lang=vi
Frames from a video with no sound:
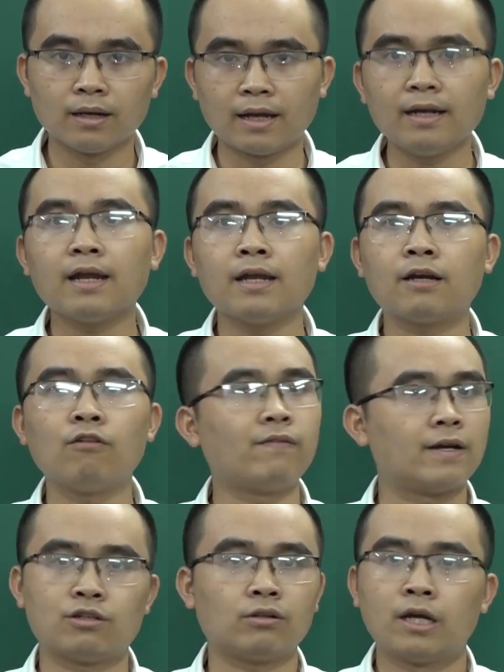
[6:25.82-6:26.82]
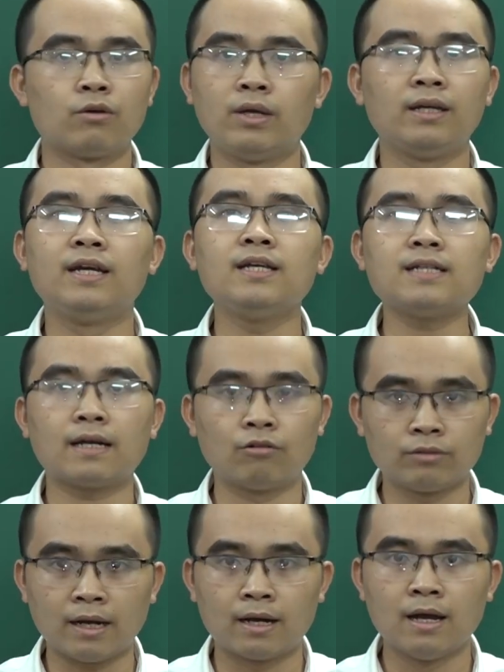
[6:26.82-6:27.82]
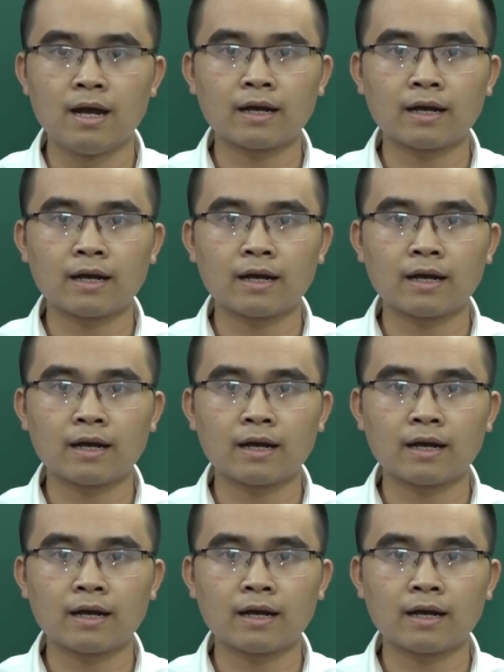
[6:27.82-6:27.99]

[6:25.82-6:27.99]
Cái này không phải do thầy Huy nghĩ ra đâu nha,